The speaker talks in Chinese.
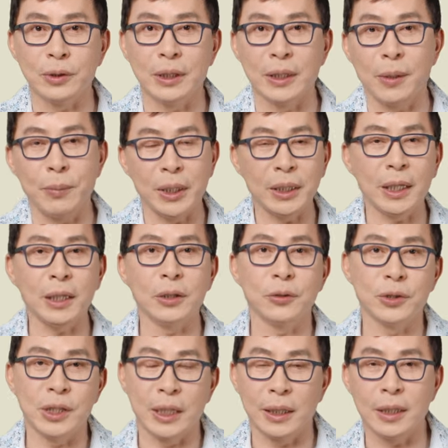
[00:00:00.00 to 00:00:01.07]
等到明年
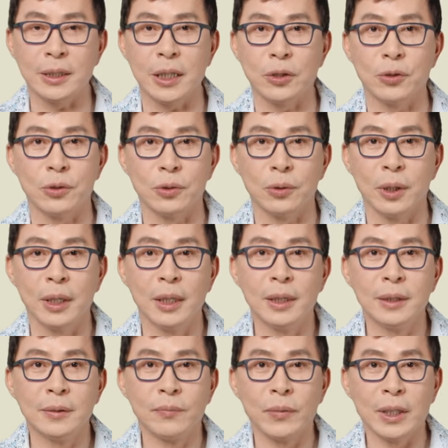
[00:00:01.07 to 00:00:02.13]
有钱了再去
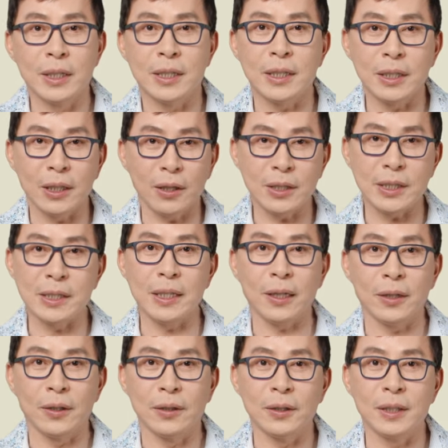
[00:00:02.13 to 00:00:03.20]
做。”可是你要知
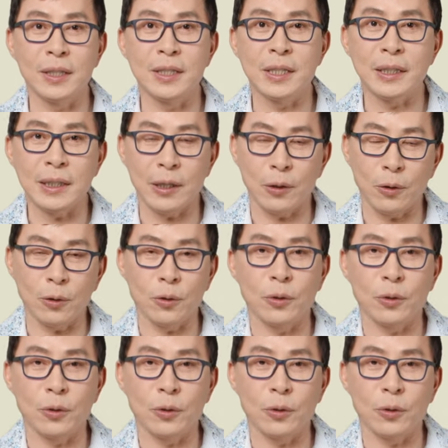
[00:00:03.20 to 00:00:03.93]
道，你今年